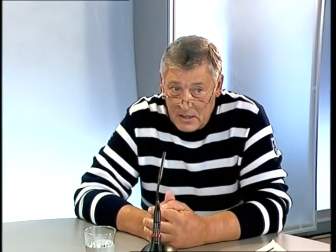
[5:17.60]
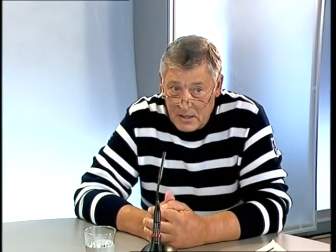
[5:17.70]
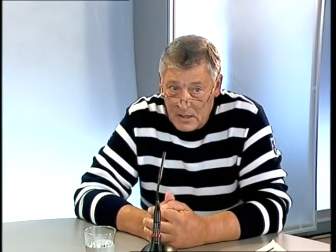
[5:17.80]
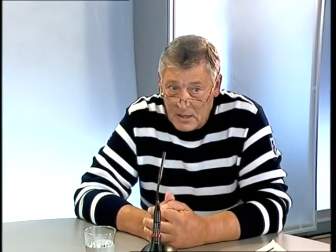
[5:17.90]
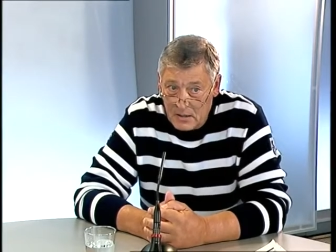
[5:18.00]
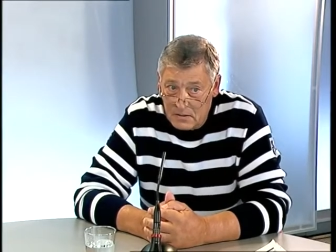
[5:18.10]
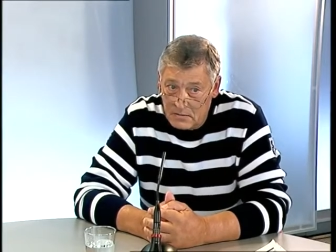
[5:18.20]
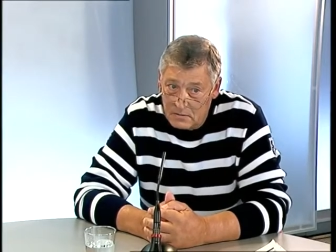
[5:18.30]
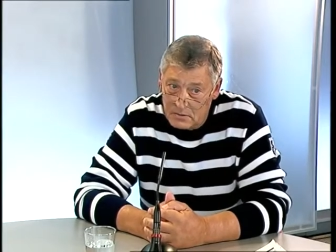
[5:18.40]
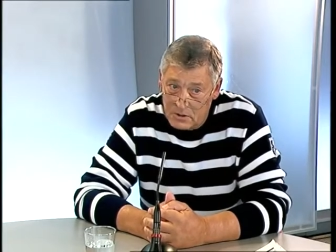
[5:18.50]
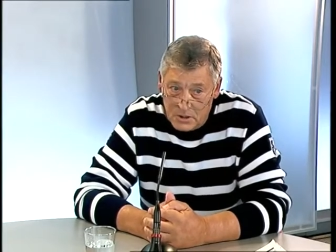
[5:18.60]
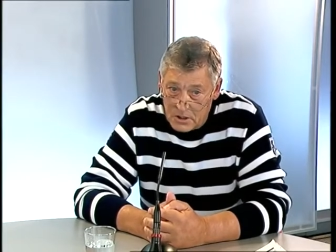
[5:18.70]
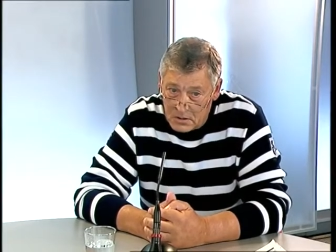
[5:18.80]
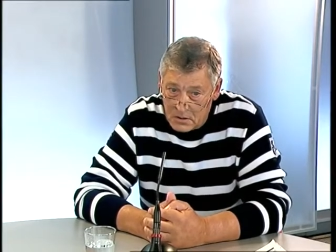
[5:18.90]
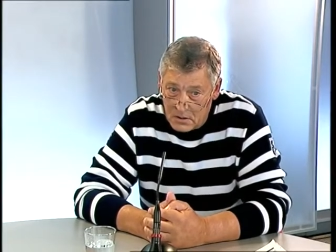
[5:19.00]
А
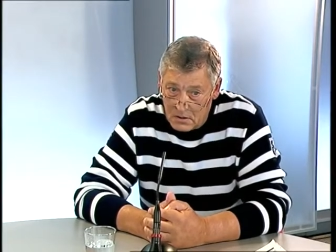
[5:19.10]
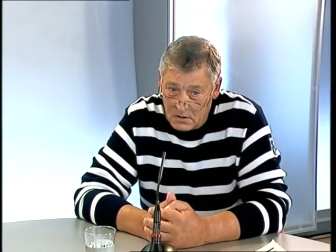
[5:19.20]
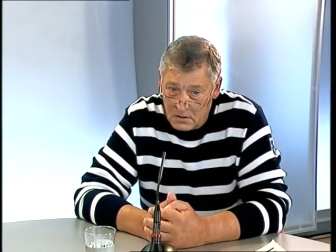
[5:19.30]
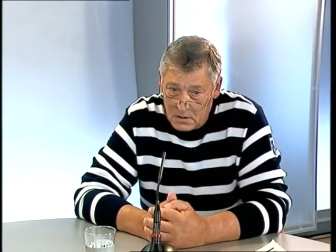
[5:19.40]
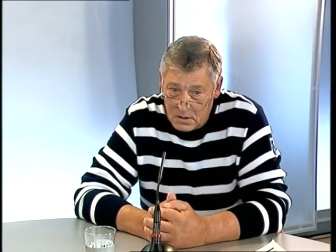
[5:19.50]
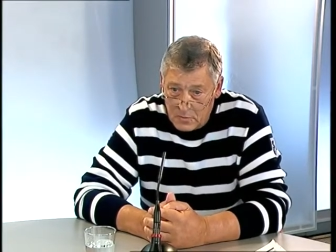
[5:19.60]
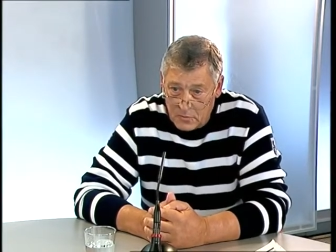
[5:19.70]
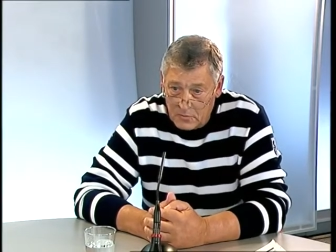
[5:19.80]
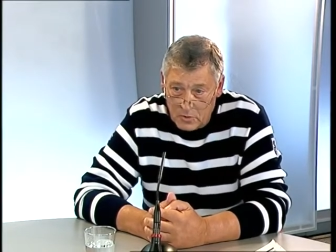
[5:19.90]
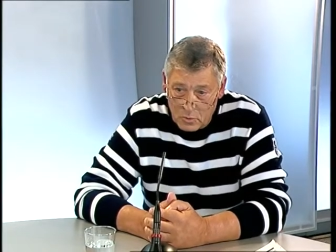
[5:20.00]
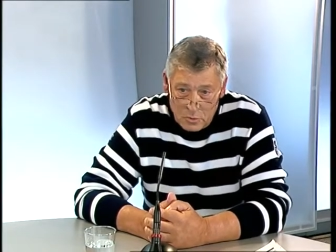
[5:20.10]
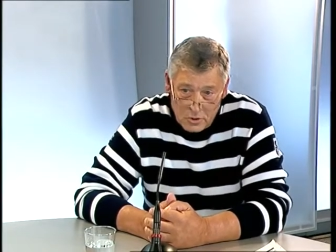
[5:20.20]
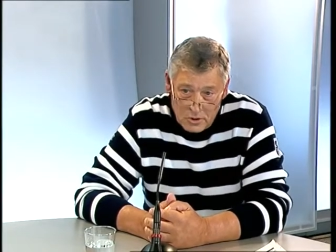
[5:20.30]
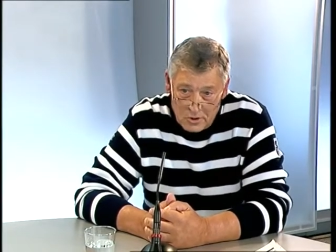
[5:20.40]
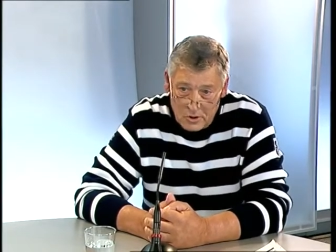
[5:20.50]
сейчас я таких
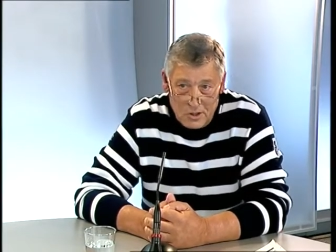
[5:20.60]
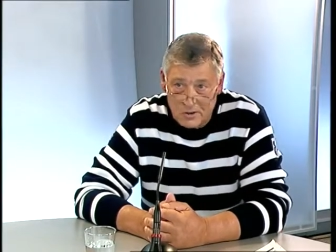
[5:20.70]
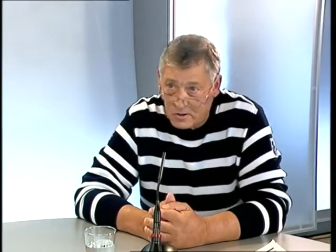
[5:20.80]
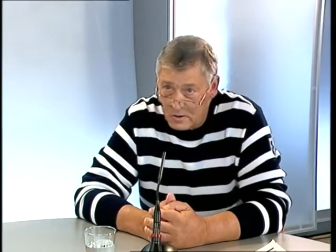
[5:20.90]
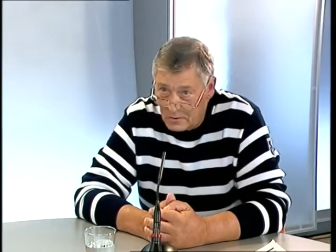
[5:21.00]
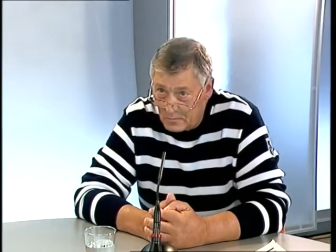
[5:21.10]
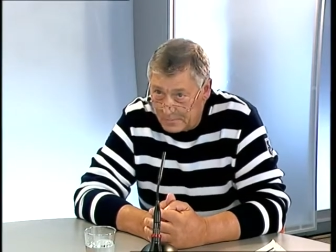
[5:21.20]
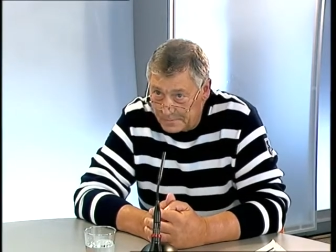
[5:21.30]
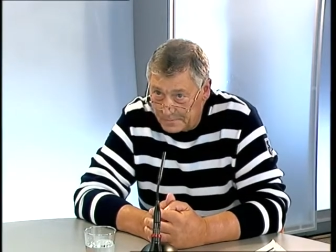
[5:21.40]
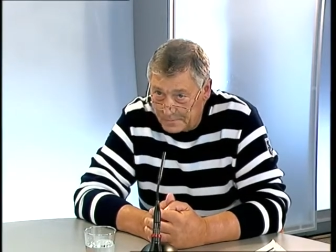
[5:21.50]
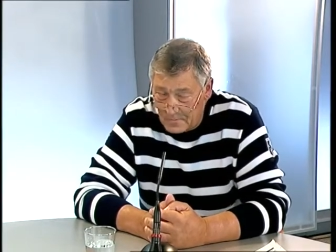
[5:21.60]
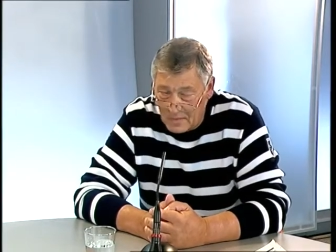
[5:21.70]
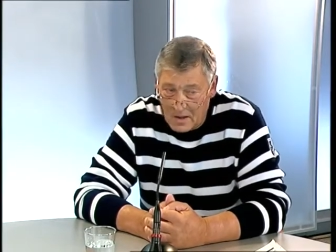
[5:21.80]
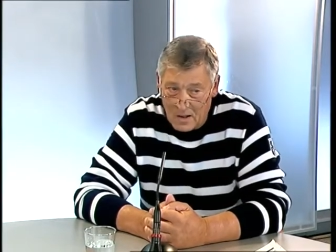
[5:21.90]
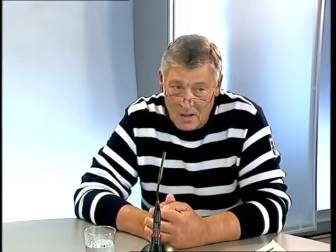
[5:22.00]
профтехучилищ не знаю –
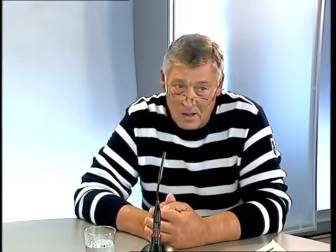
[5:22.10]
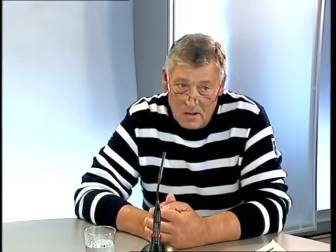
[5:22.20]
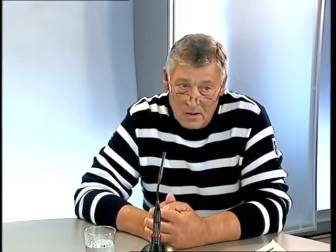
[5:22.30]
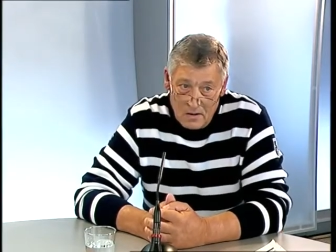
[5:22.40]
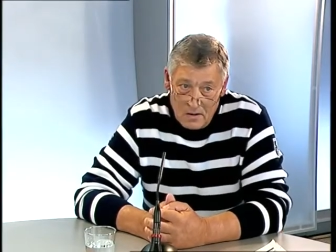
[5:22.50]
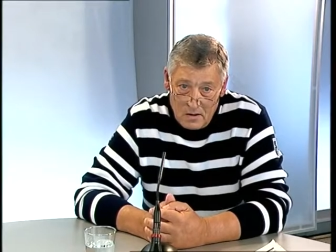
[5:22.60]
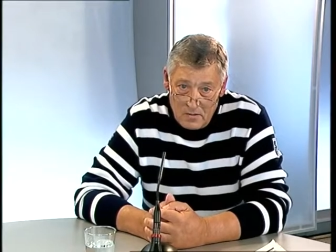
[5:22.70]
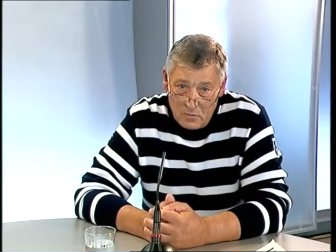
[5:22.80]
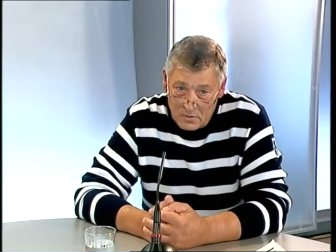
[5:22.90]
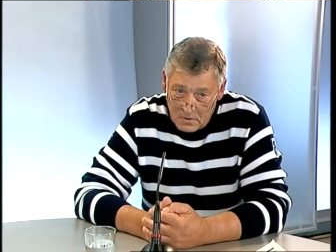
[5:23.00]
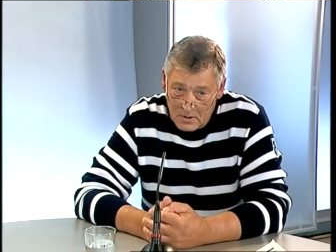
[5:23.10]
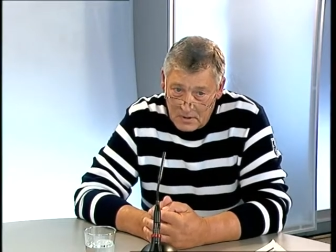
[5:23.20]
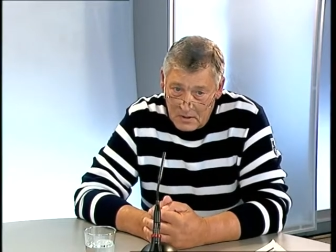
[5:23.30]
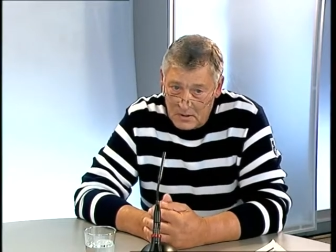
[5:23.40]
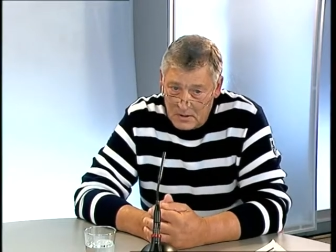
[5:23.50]
и вот
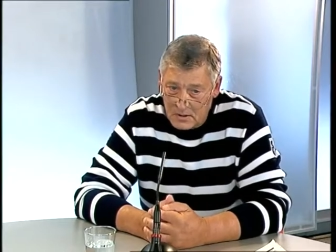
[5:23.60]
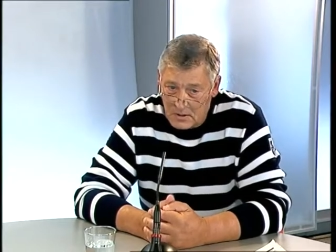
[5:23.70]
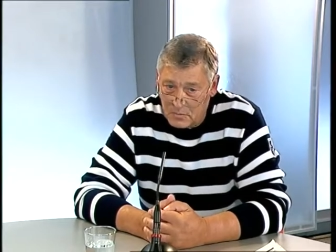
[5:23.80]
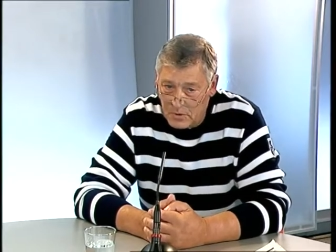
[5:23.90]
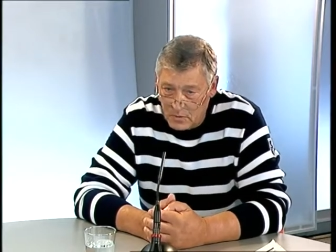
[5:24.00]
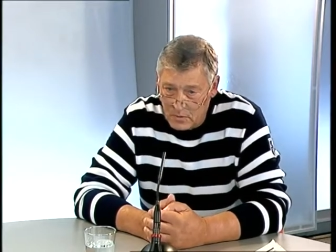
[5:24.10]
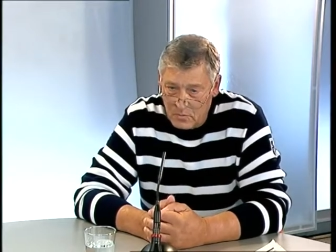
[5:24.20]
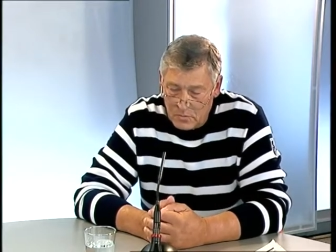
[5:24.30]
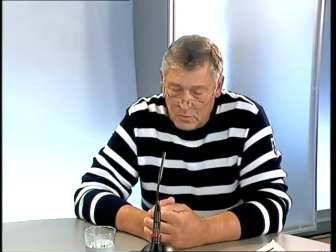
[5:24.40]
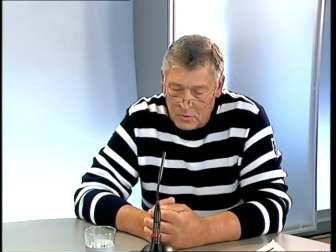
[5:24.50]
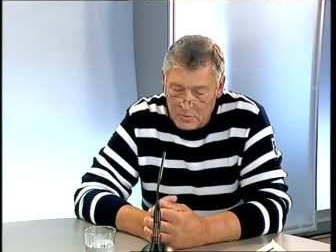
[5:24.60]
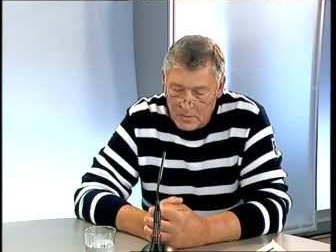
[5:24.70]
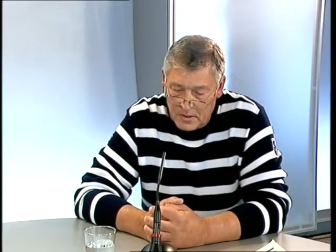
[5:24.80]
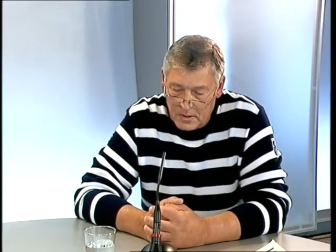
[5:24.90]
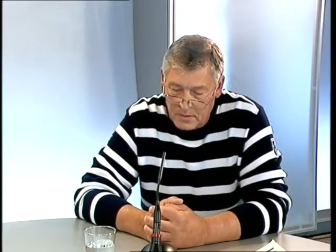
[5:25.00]
это как раз больной вопрос,
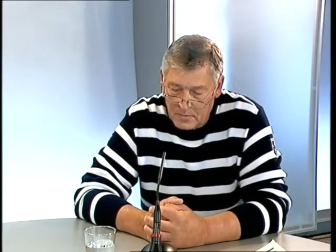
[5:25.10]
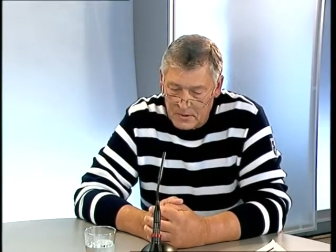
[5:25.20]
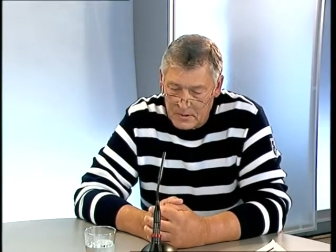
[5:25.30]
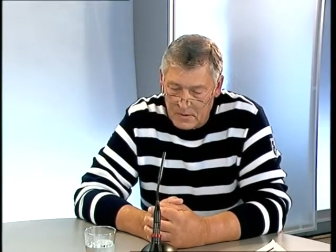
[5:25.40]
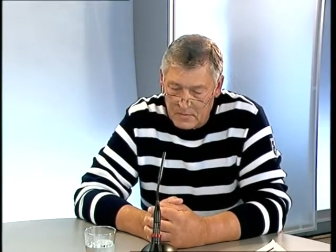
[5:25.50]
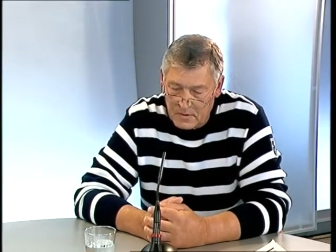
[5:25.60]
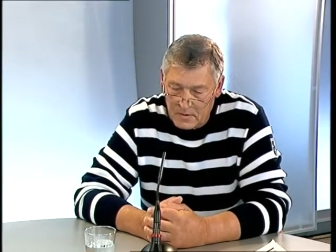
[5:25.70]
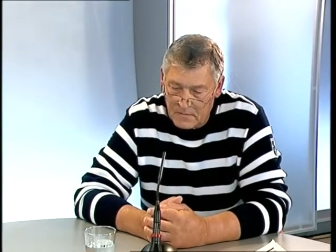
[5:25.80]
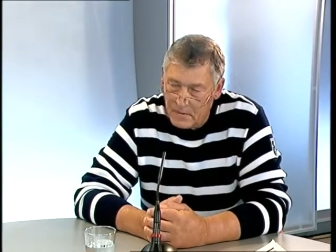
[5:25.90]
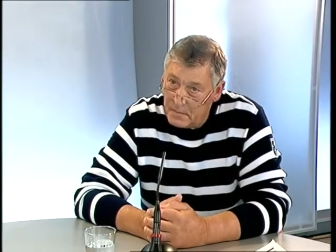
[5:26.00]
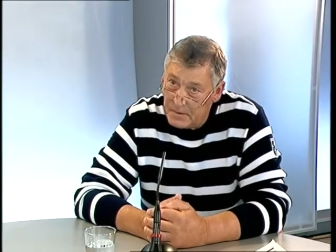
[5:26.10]
правильно поставленный вами. Как воспитывать вами.